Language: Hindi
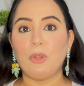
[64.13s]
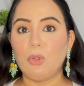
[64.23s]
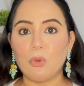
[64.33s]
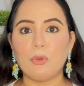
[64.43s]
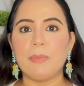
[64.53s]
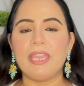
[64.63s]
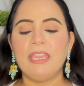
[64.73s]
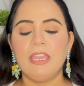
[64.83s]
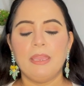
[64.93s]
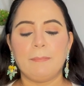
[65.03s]
लुक में
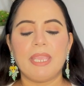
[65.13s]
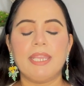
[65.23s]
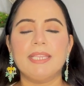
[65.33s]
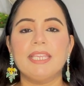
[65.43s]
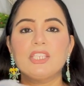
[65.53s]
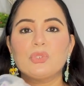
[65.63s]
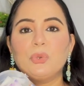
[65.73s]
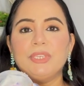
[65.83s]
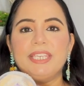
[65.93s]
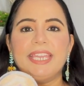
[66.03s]
पहने थे सो
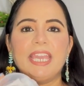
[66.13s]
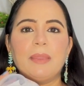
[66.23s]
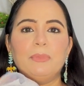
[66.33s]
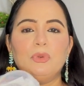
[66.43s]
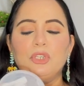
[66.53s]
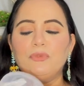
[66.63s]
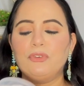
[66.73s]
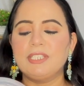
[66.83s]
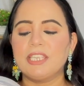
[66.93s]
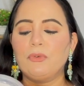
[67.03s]
so, ये हैं
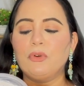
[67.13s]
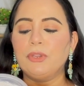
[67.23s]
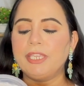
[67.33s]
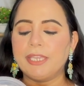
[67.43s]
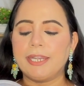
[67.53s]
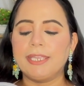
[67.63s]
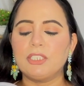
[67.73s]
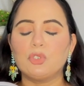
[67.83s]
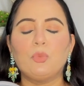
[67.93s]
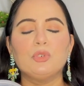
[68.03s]
ब्यूटीफुल से वो इयर
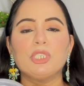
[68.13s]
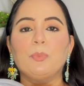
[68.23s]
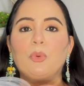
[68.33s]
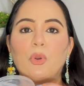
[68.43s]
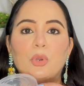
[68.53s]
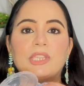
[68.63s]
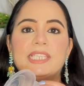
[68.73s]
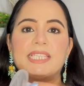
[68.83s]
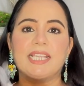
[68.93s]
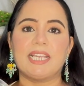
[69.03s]
जो मुझे बहुत
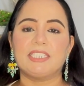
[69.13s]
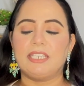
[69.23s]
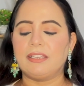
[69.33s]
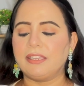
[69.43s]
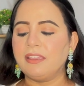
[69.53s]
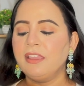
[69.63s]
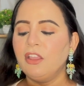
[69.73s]
ही ज़्यादा अच्छे लगे